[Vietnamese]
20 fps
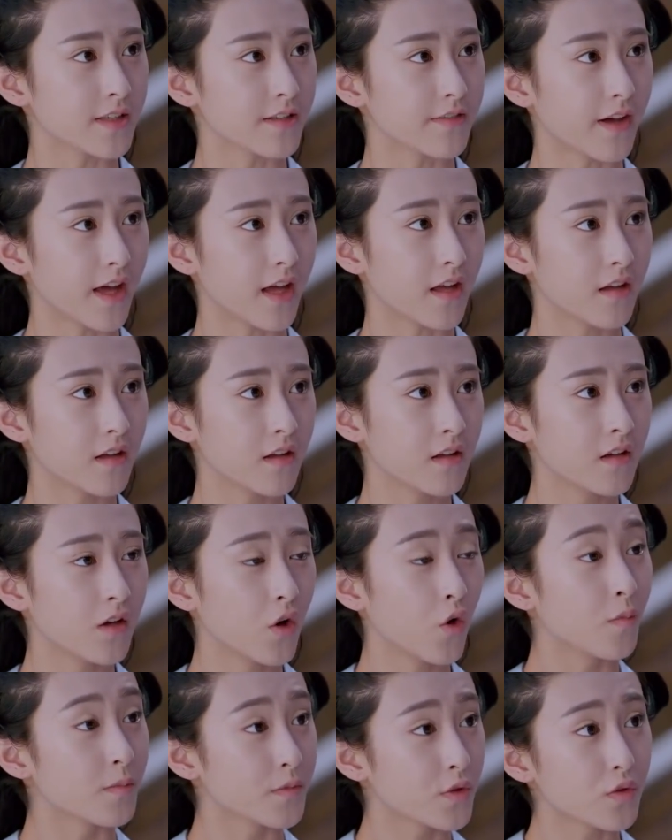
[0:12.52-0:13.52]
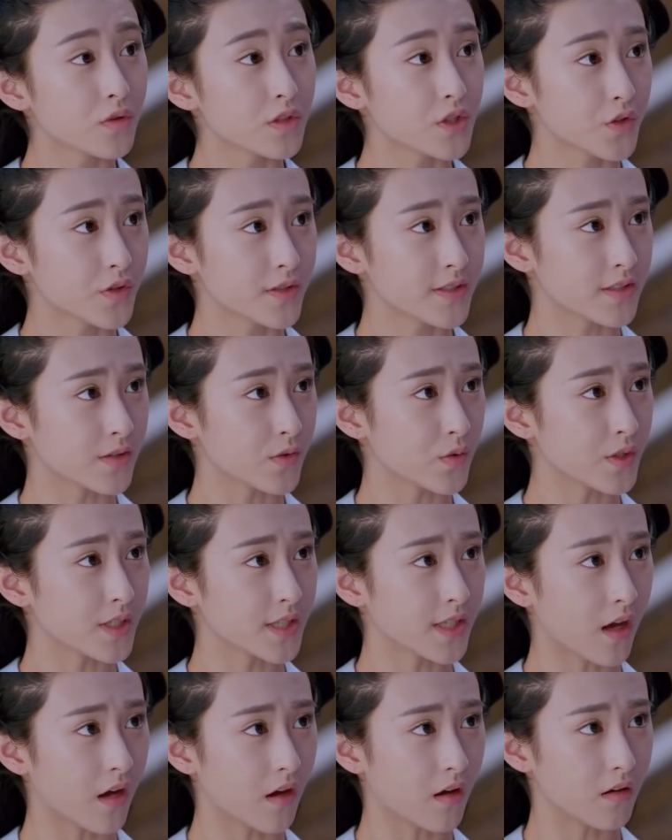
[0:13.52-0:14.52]
nhận thính. Bánh bẹo ở đây thả thính
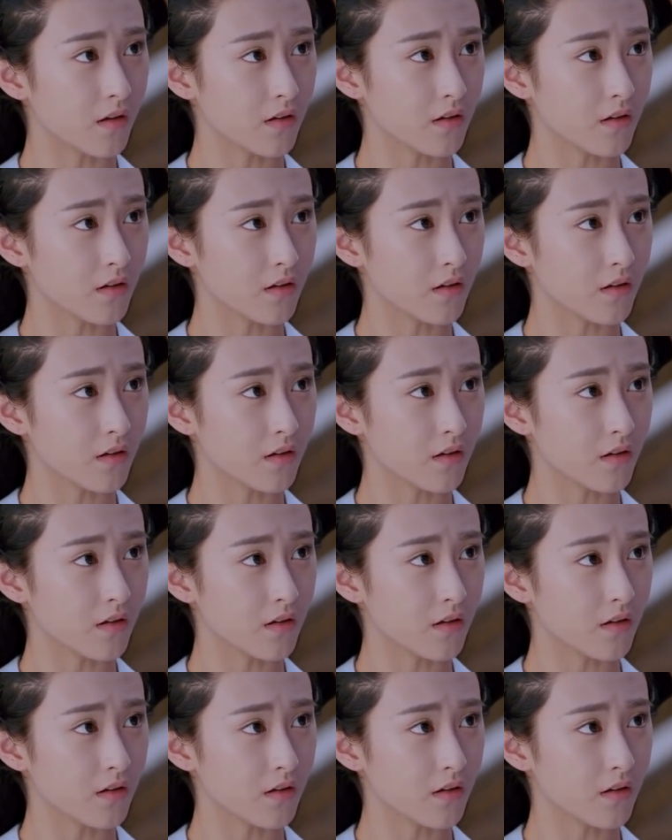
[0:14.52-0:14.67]
dữ lắm.